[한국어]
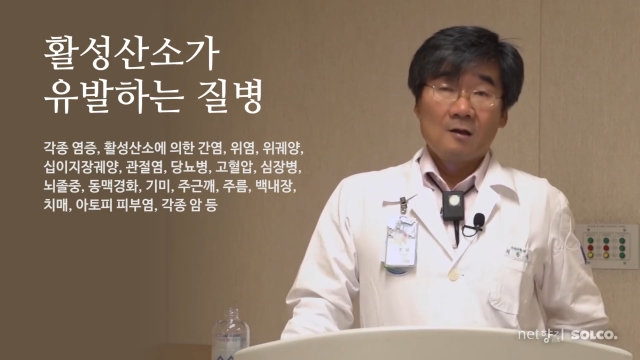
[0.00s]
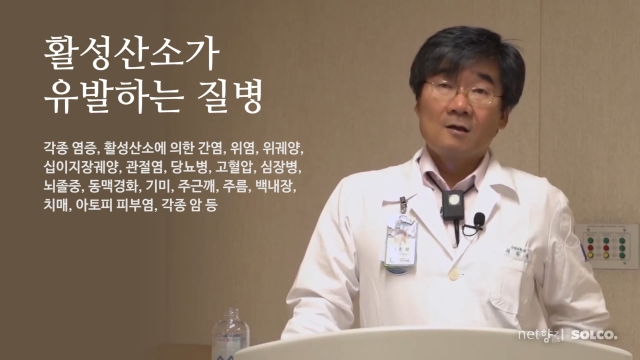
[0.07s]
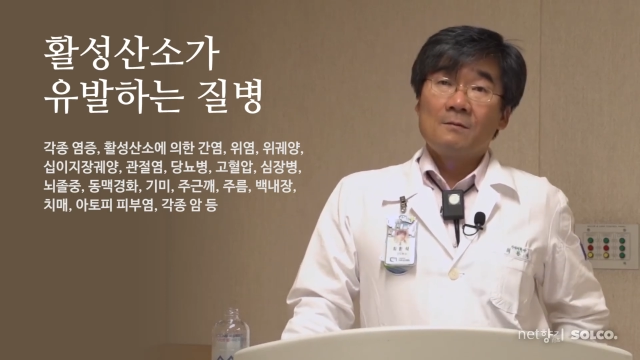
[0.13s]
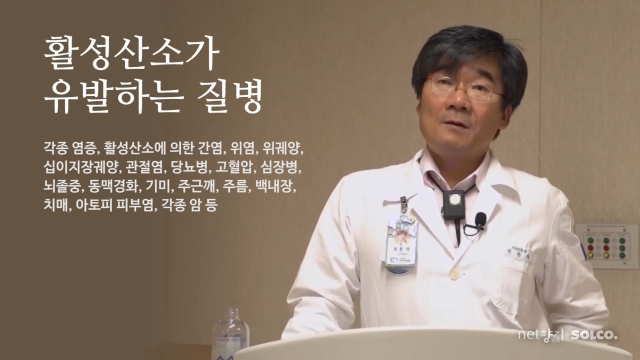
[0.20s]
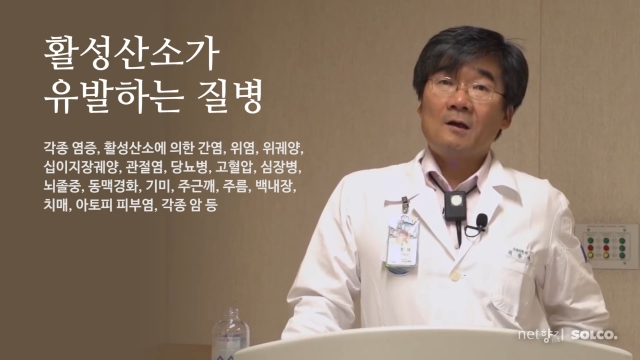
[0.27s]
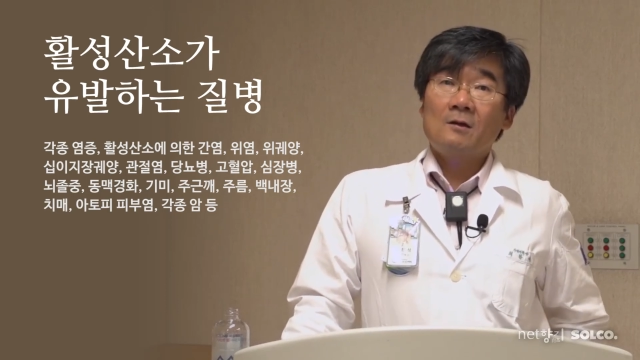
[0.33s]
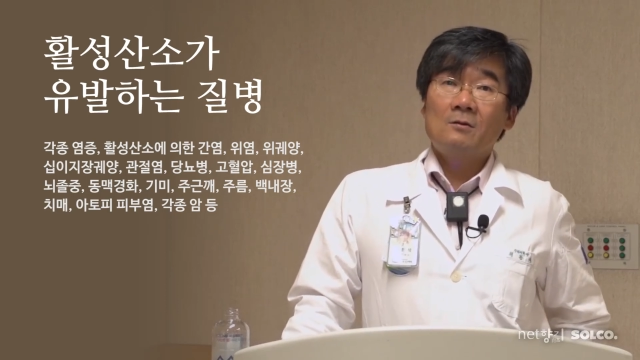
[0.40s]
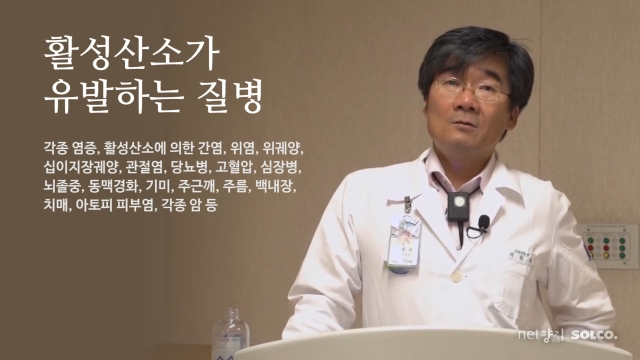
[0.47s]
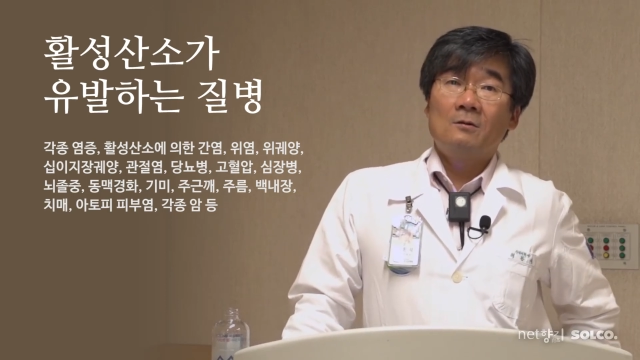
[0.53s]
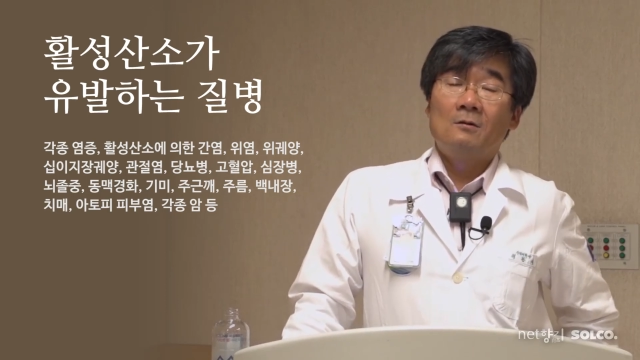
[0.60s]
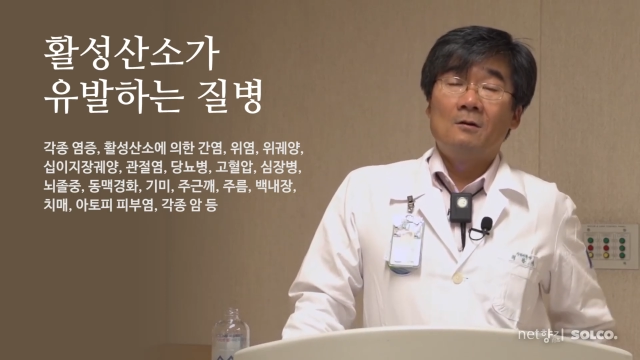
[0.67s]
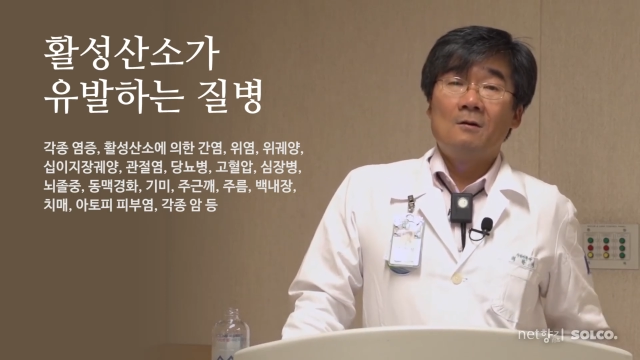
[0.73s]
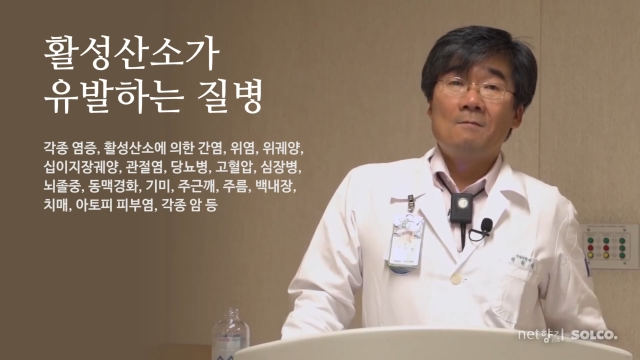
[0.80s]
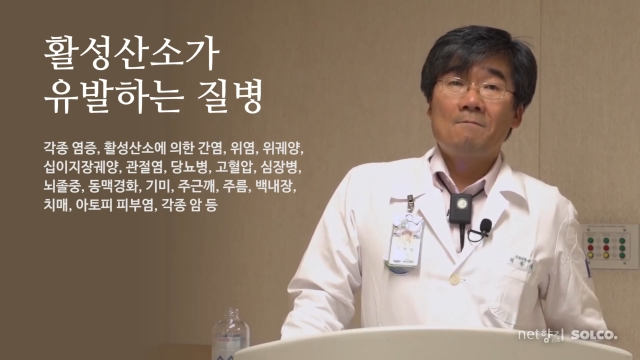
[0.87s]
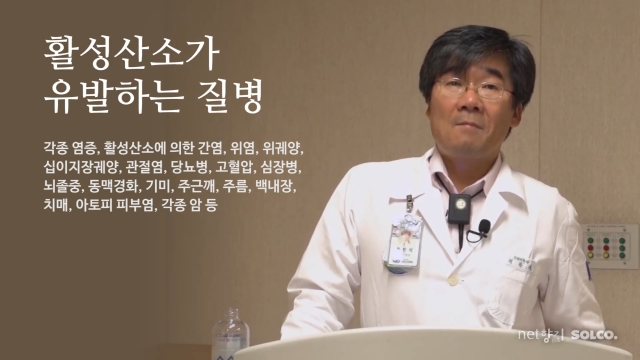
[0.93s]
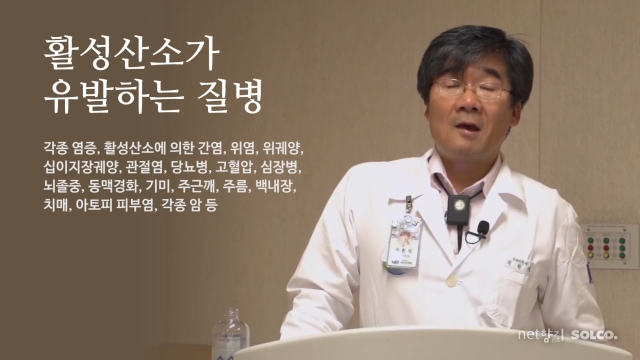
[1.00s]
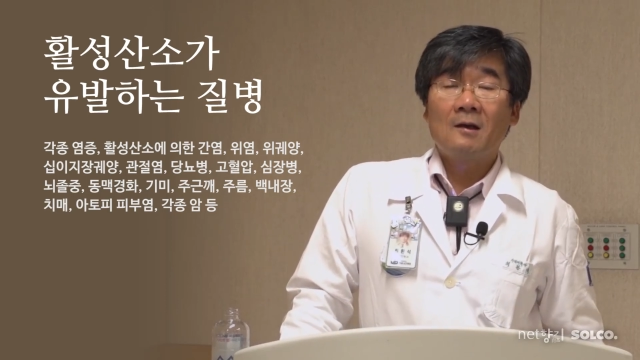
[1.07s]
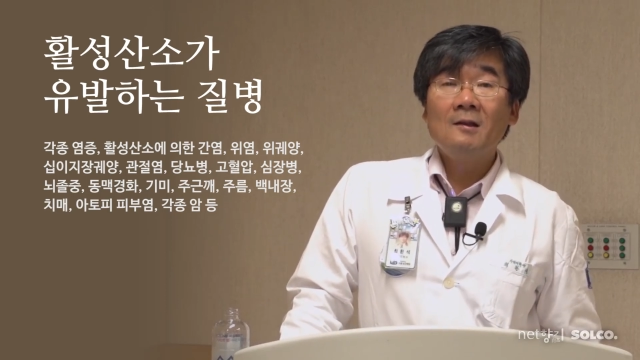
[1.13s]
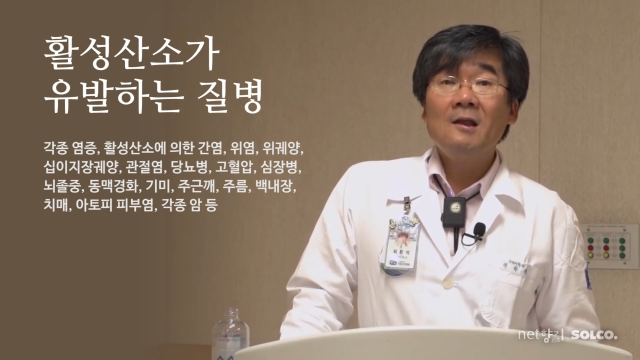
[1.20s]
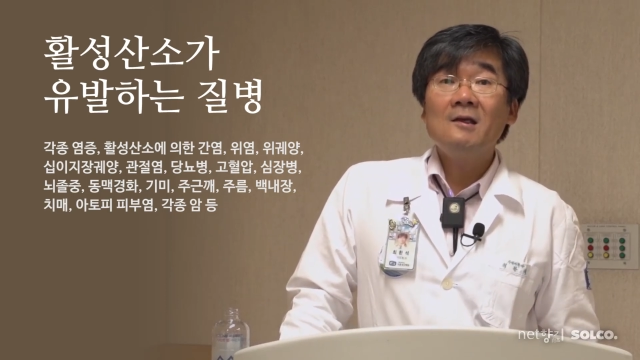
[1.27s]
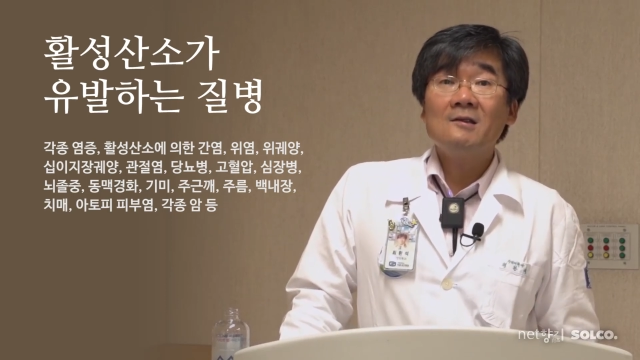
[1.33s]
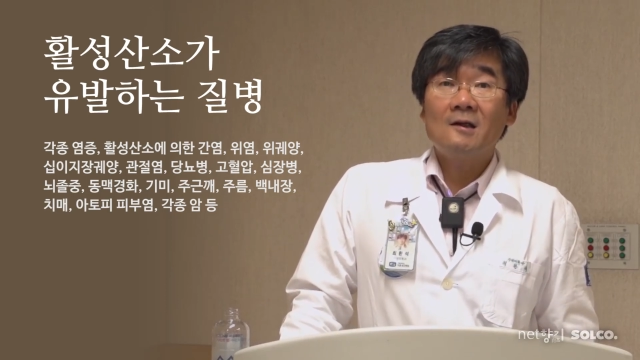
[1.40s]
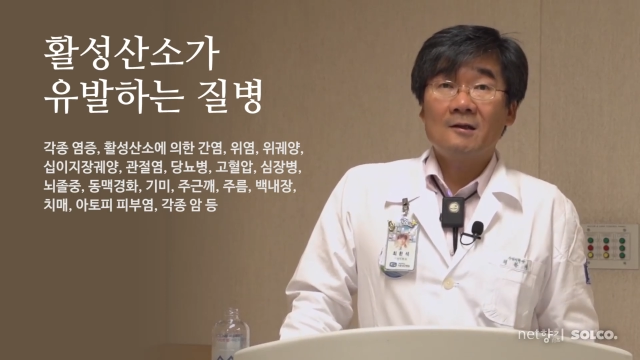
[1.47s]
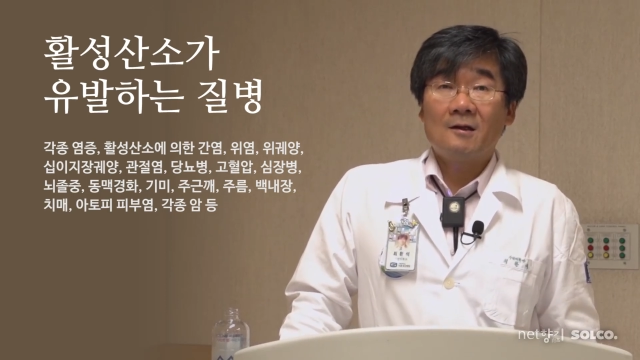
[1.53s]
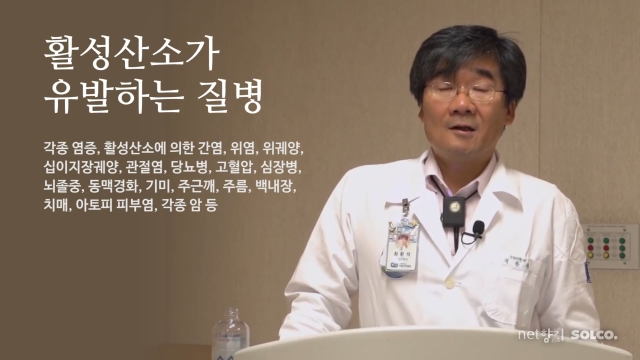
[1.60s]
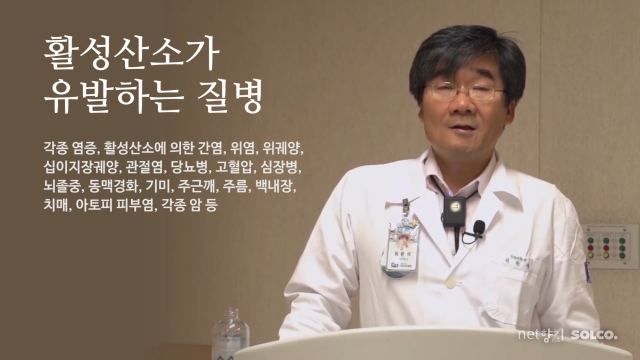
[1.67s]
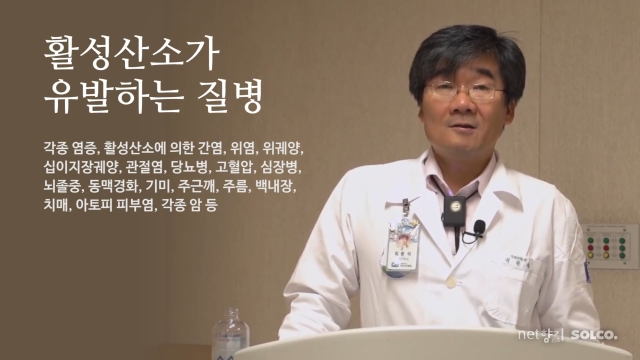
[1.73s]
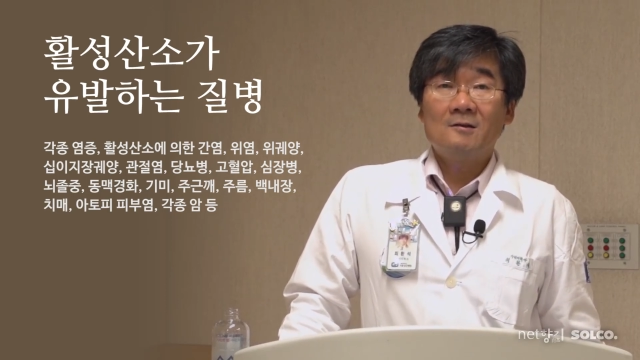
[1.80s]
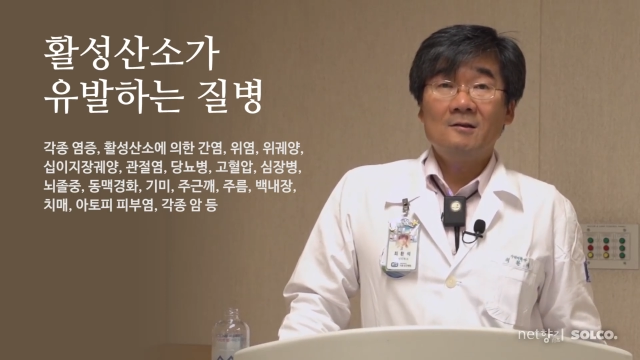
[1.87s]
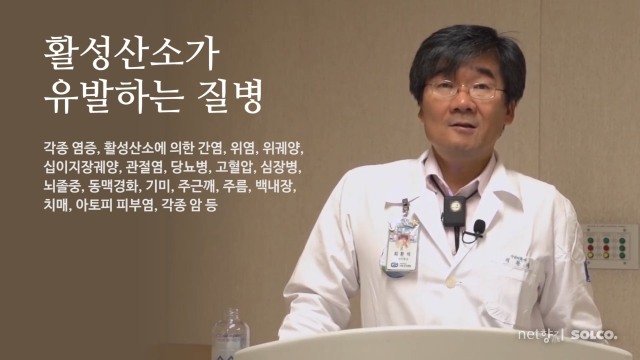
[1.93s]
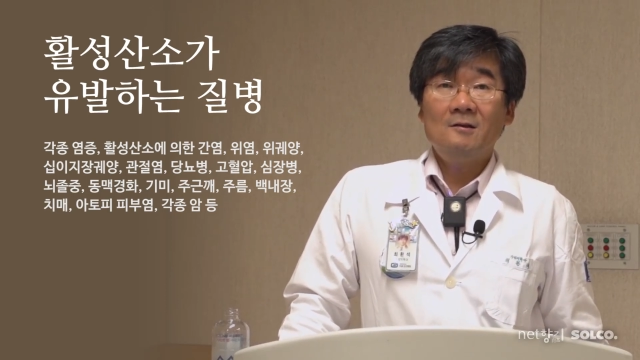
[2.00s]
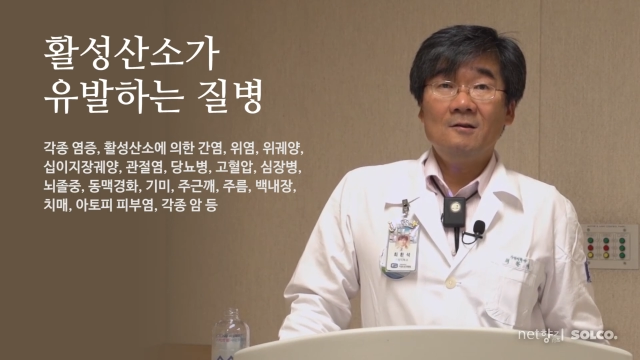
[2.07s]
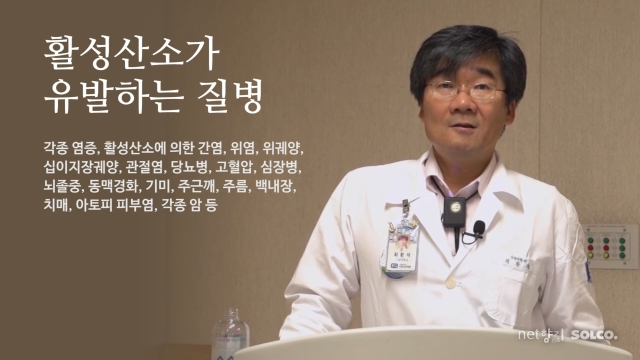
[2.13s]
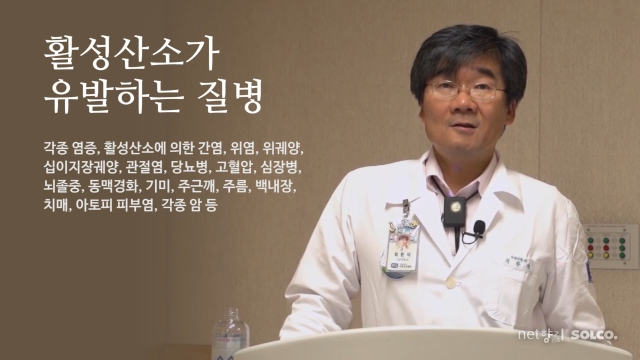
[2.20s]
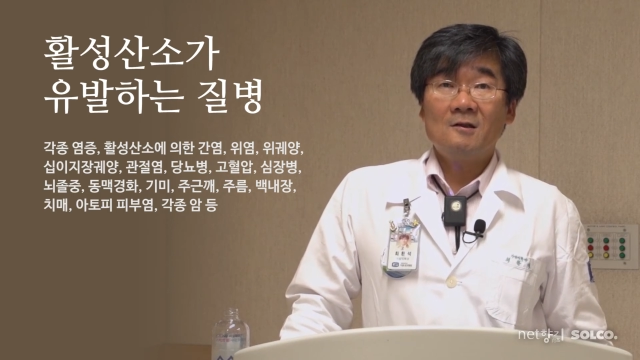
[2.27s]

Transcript: 그 밖에도 백내장이랄지